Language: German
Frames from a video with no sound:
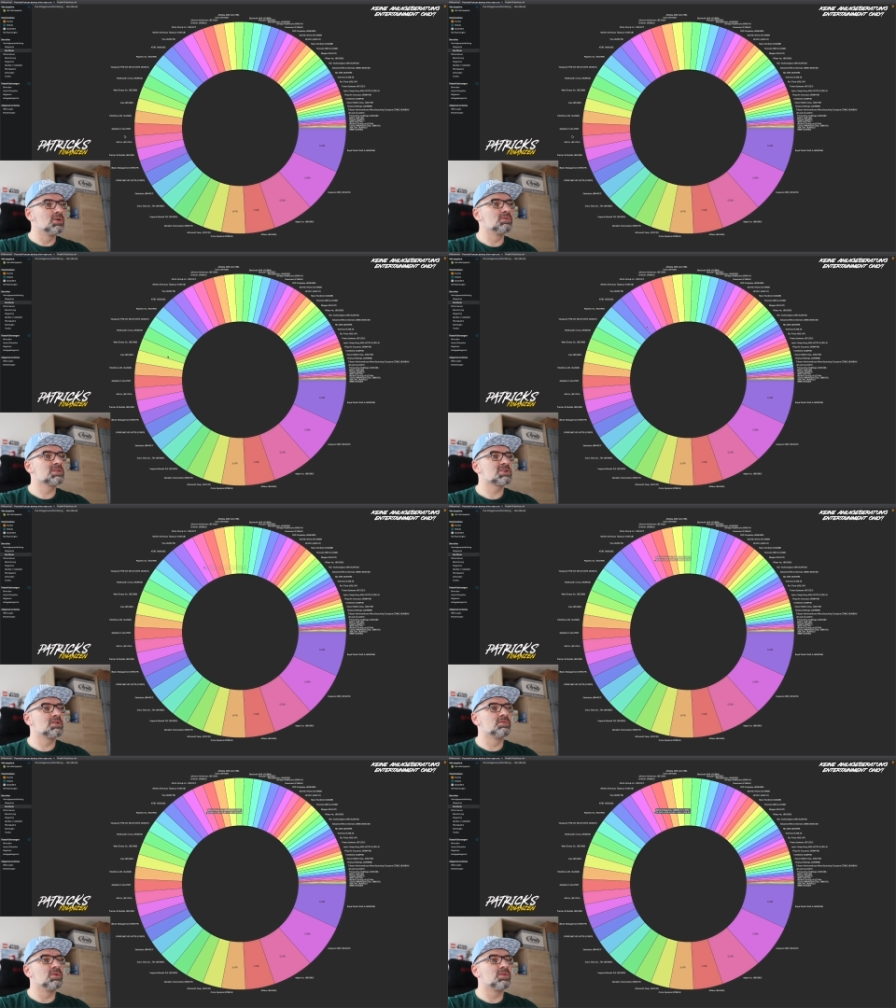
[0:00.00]
Und wir
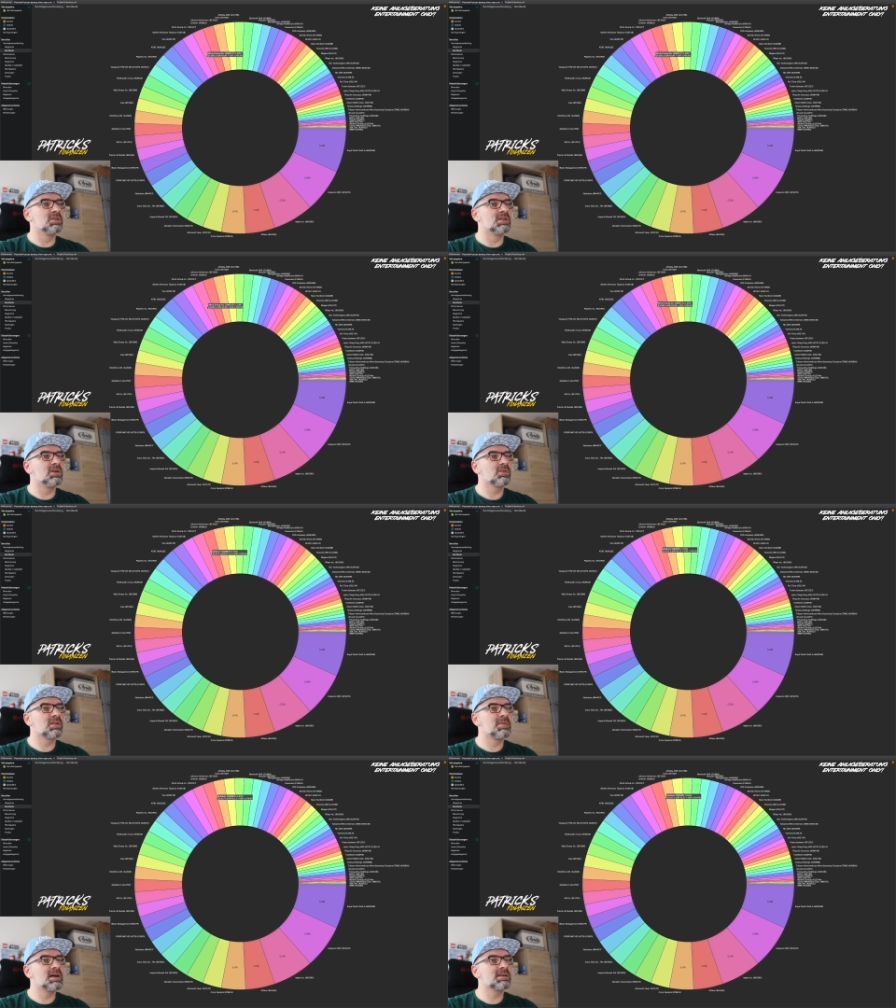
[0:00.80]
schauen, wo ist die
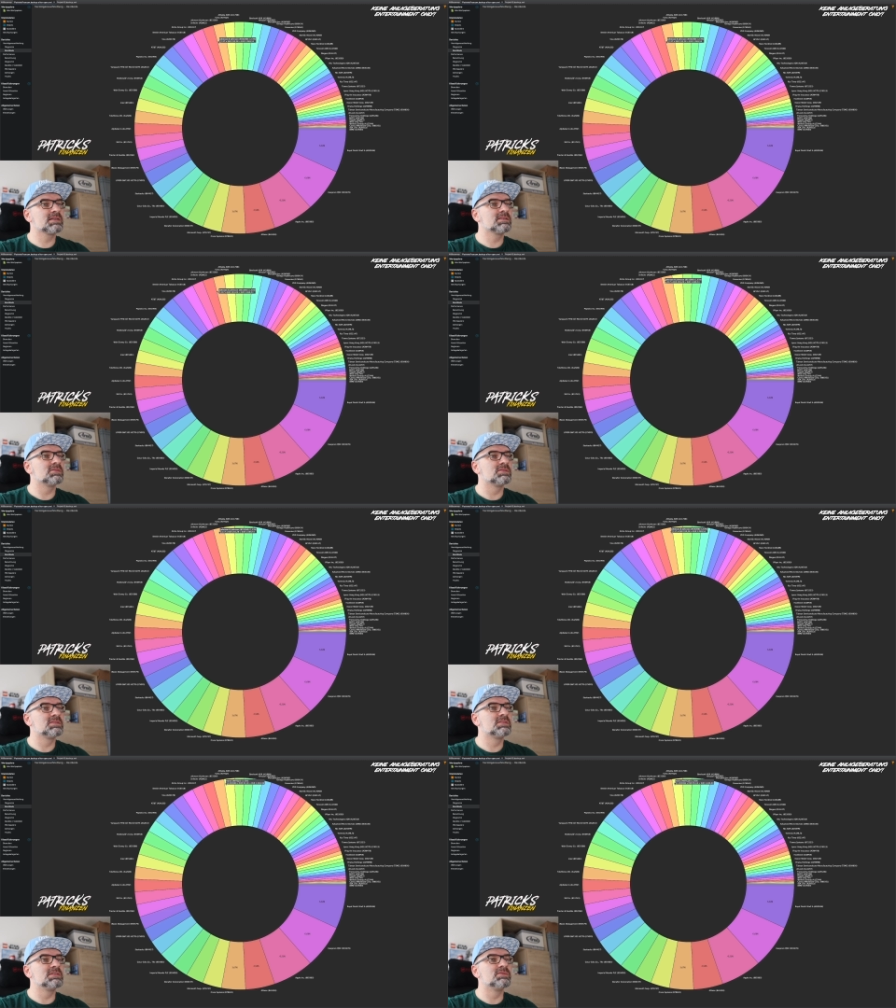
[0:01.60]
Tausender-Marke
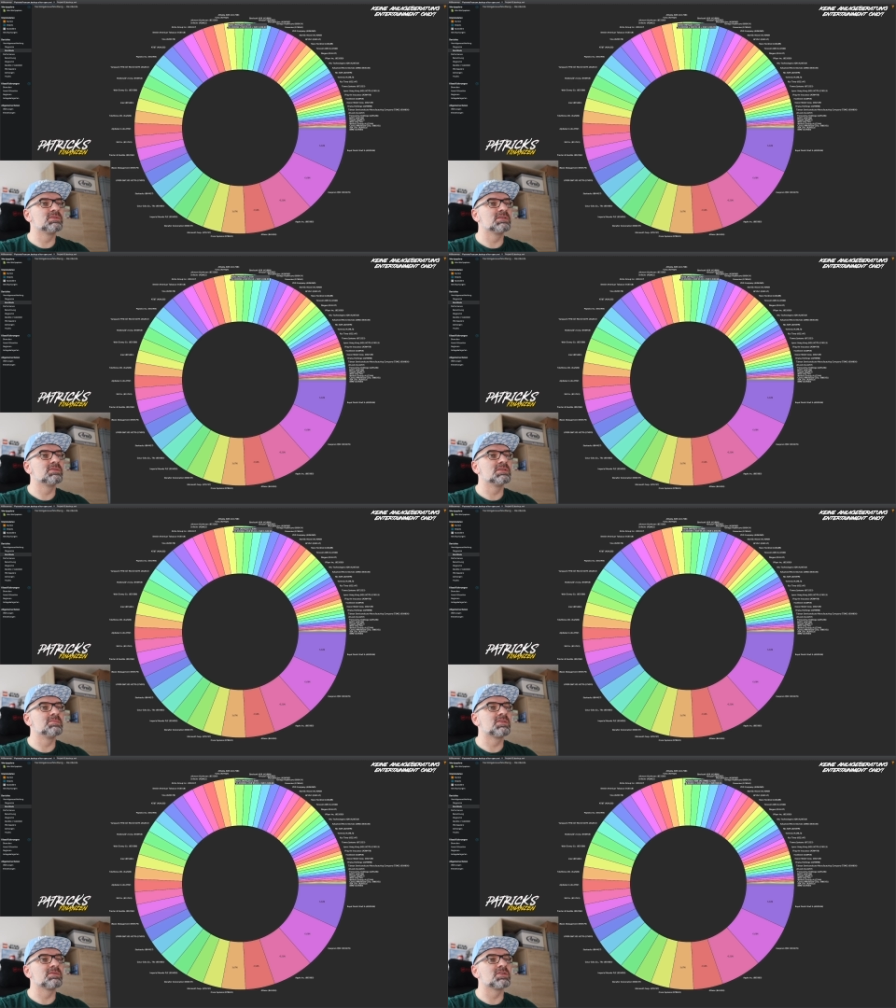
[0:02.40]
und die wird natürlich
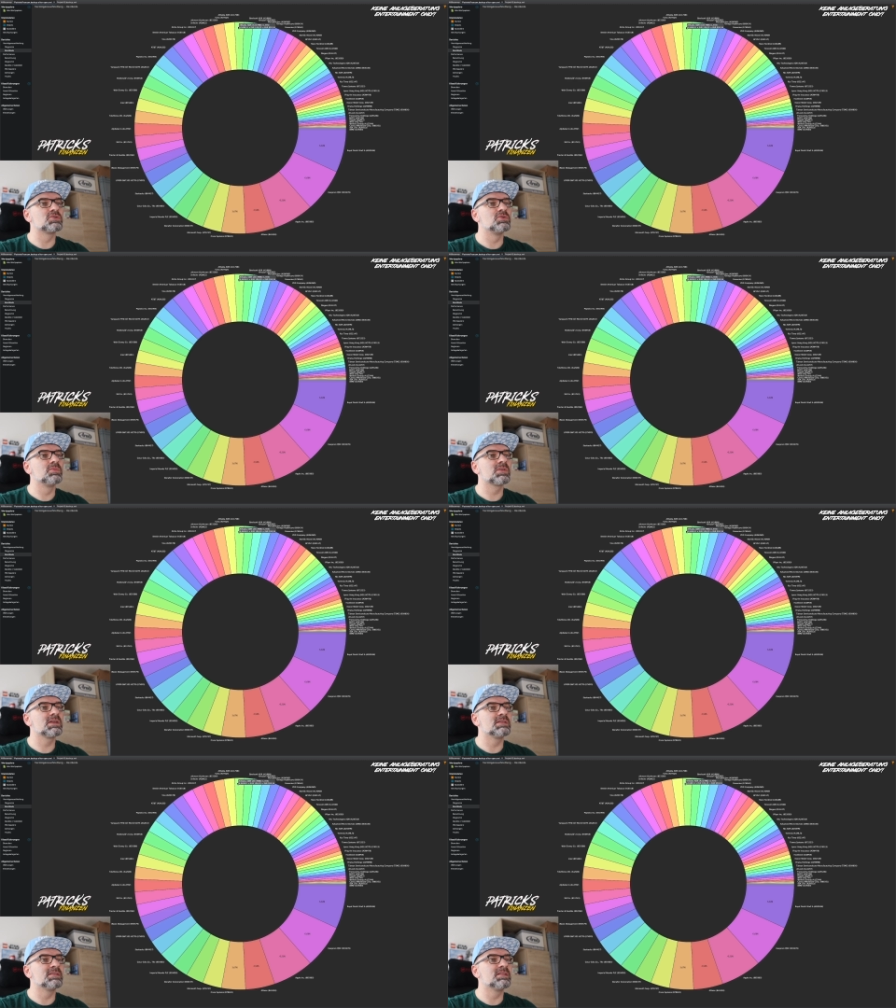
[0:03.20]
ein bisschen verschoben
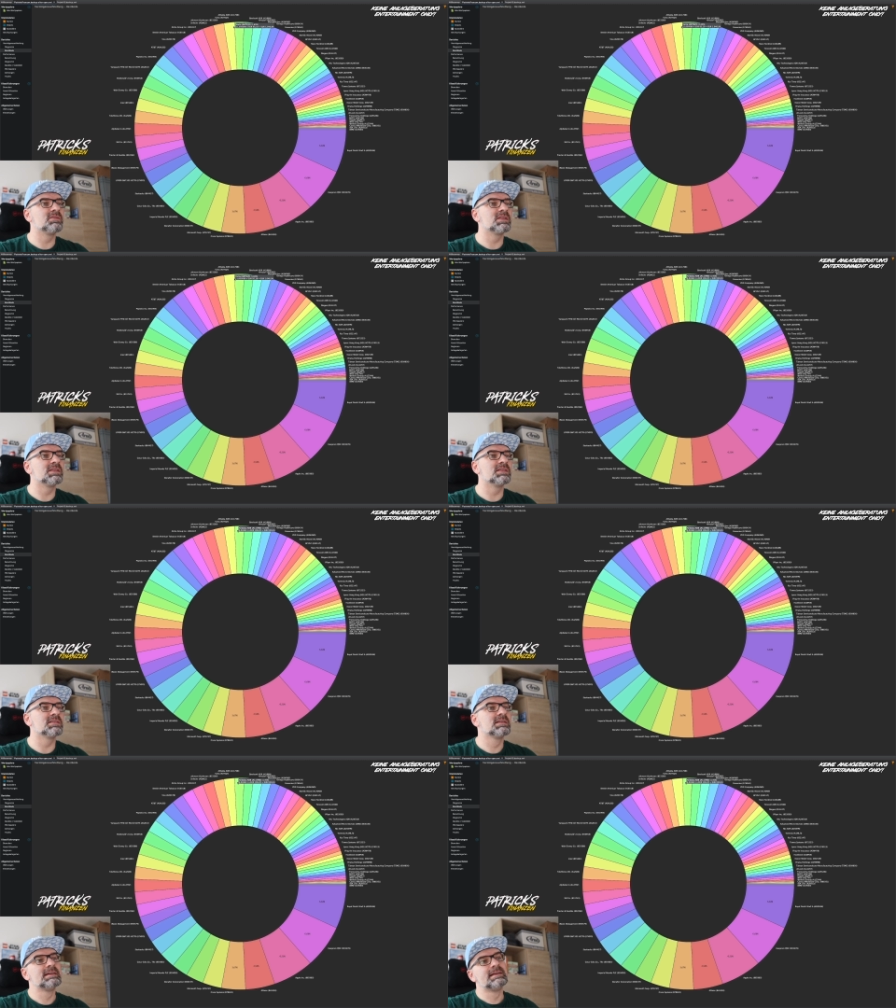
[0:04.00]
sein. Ihr seht es wieder
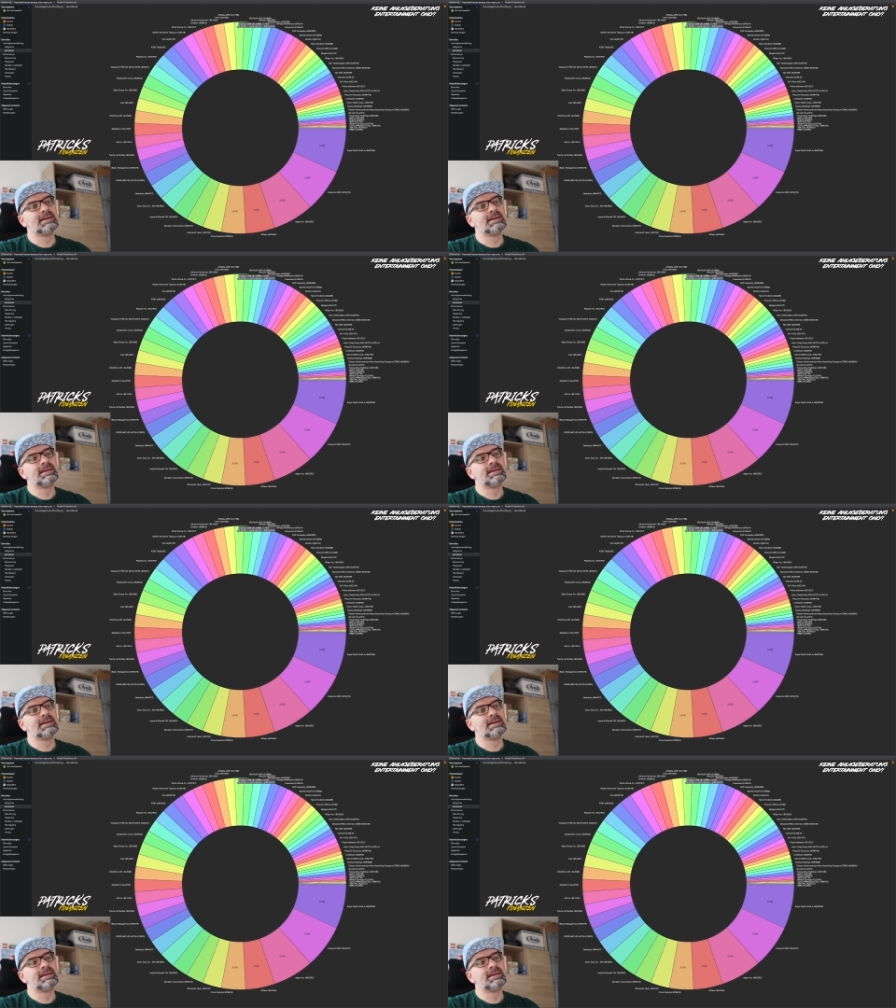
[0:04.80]
hier.